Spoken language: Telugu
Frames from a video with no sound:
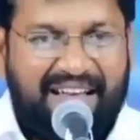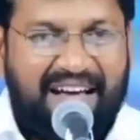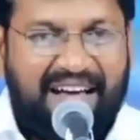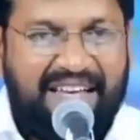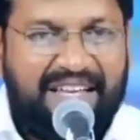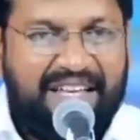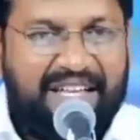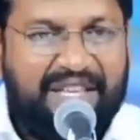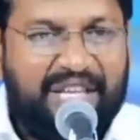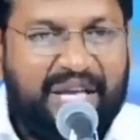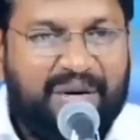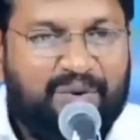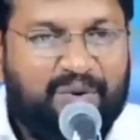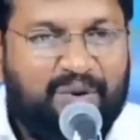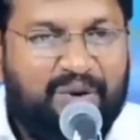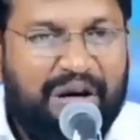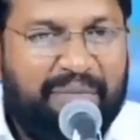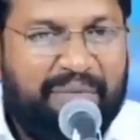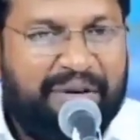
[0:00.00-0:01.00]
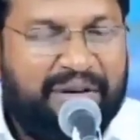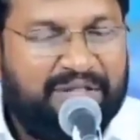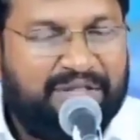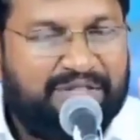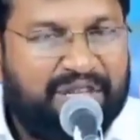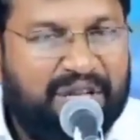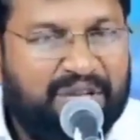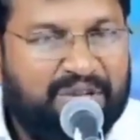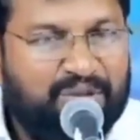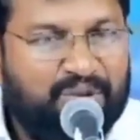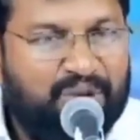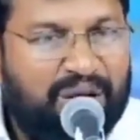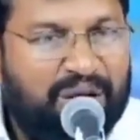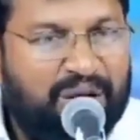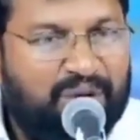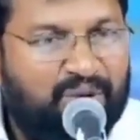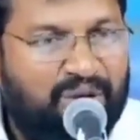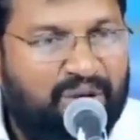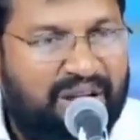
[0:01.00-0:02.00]
కానీ దేవుడు ఆమెకు సంతు
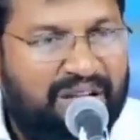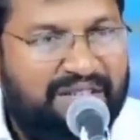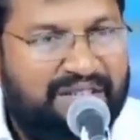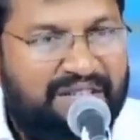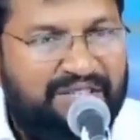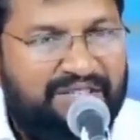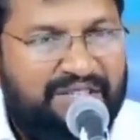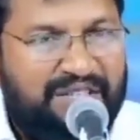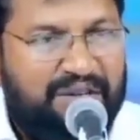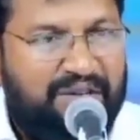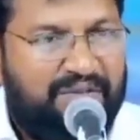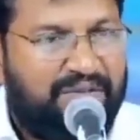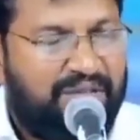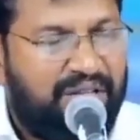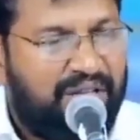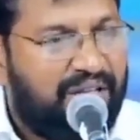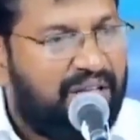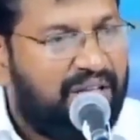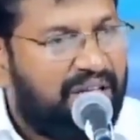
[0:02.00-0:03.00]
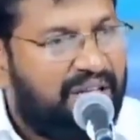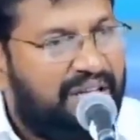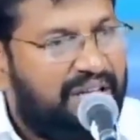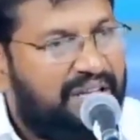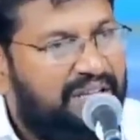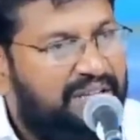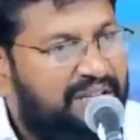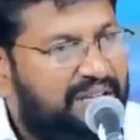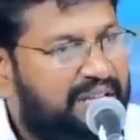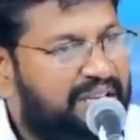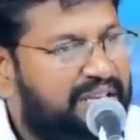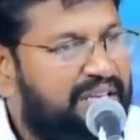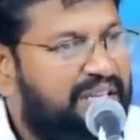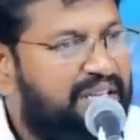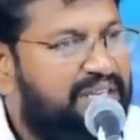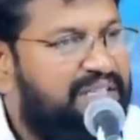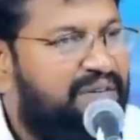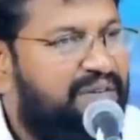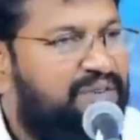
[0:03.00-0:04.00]
లేకుండా చేశాడు
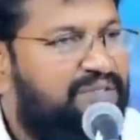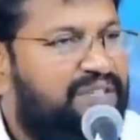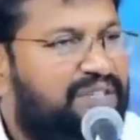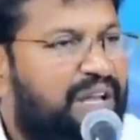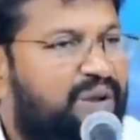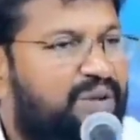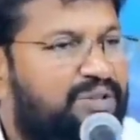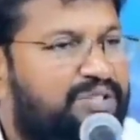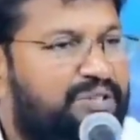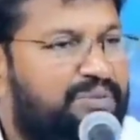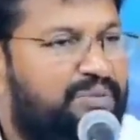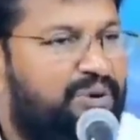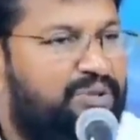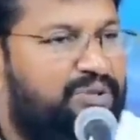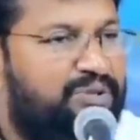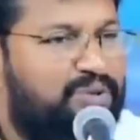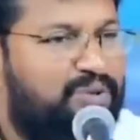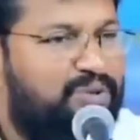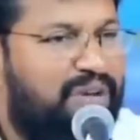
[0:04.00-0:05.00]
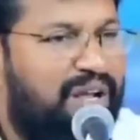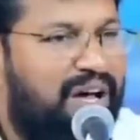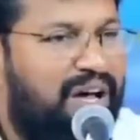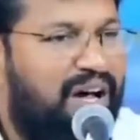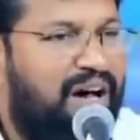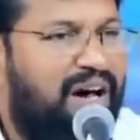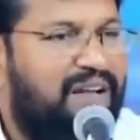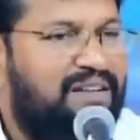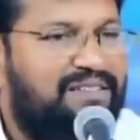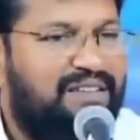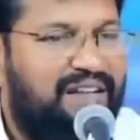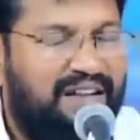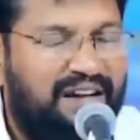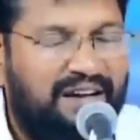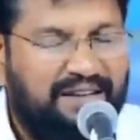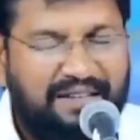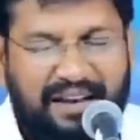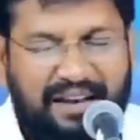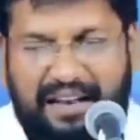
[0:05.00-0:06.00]
ఎన్ని సంవత్సరాలు వచ్చి మొత్తుకున్నా ఆన్సర్
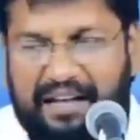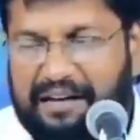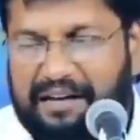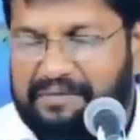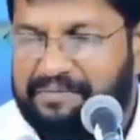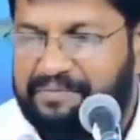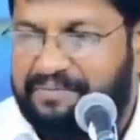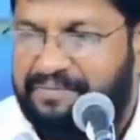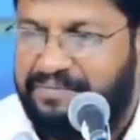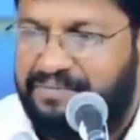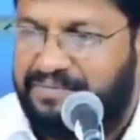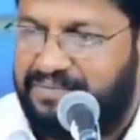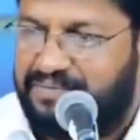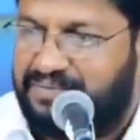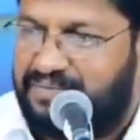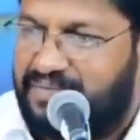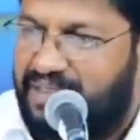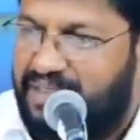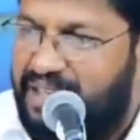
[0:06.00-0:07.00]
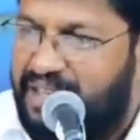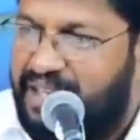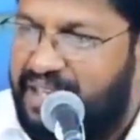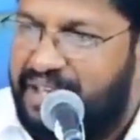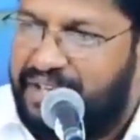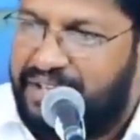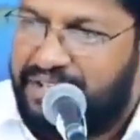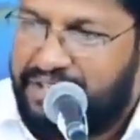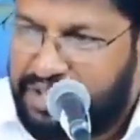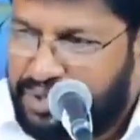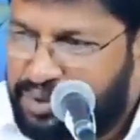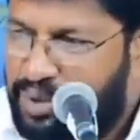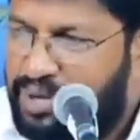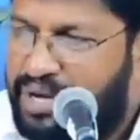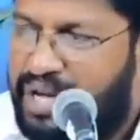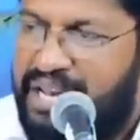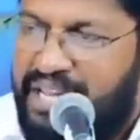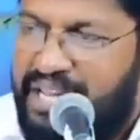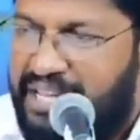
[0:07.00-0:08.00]
రాటల్లా
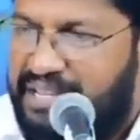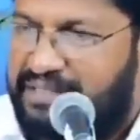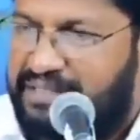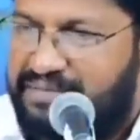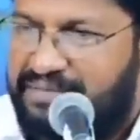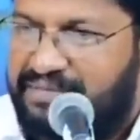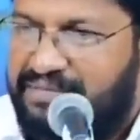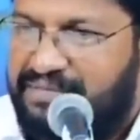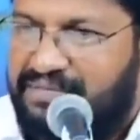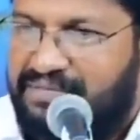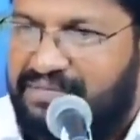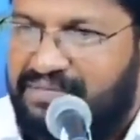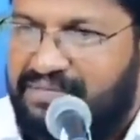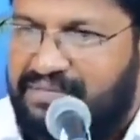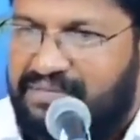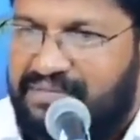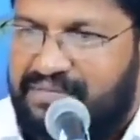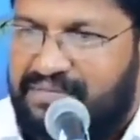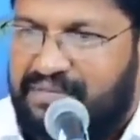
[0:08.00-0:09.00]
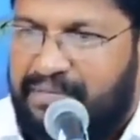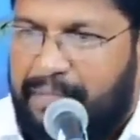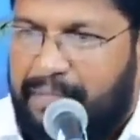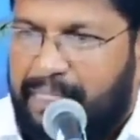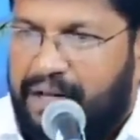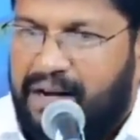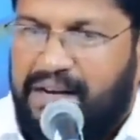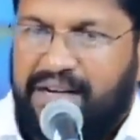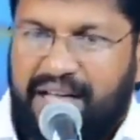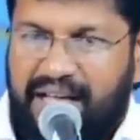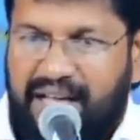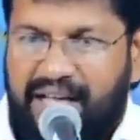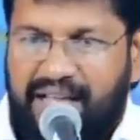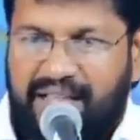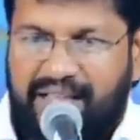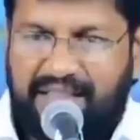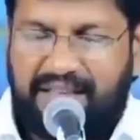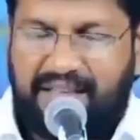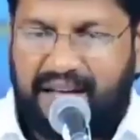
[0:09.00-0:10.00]
ఎందుకని అంటే
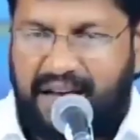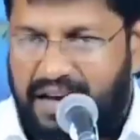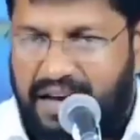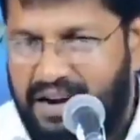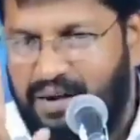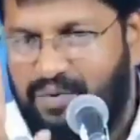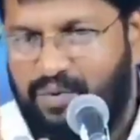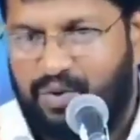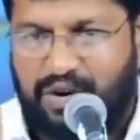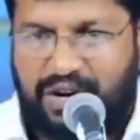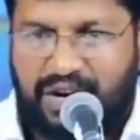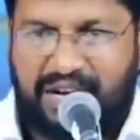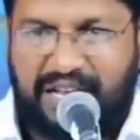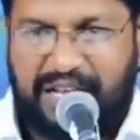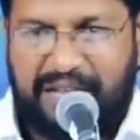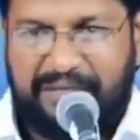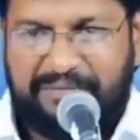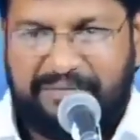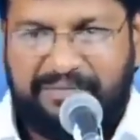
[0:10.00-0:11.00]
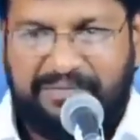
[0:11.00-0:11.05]
కారణం ఒక్కటే